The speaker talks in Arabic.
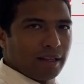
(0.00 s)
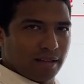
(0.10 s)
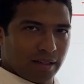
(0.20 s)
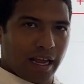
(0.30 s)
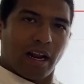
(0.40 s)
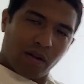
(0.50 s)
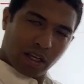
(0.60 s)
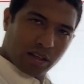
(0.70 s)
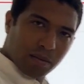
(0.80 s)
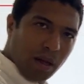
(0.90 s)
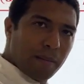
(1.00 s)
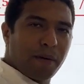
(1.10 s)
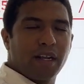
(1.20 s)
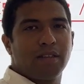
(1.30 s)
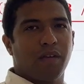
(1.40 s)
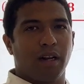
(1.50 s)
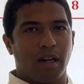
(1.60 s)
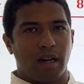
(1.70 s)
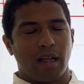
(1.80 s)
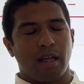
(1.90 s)
براكت الا إيه هتكتب طبعا براكتس في
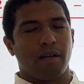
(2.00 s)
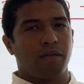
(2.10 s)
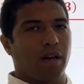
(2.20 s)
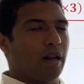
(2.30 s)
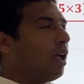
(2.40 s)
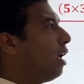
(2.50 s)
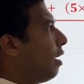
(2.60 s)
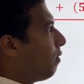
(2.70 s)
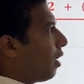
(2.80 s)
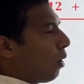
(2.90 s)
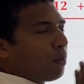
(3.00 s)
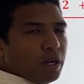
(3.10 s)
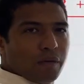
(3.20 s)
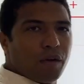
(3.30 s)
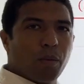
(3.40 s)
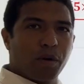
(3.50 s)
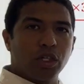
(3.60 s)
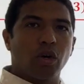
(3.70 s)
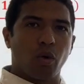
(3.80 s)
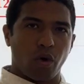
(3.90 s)
الـ في الـ في في
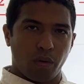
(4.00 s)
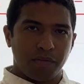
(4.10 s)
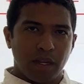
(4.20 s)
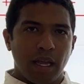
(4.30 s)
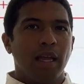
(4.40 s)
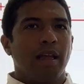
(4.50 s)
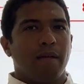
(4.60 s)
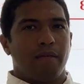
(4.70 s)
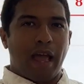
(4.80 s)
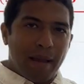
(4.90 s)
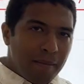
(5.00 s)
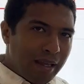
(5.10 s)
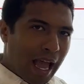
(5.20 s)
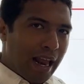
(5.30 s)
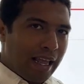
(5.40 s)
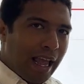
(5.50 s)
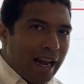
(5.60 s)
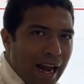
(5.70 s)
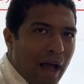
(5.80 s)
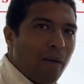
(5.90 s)
الاوبريشن كله فاهم يعني
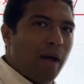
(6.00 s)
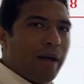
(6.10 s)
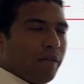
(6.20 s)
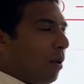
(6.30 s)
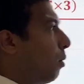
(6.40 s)
هنا الاولويه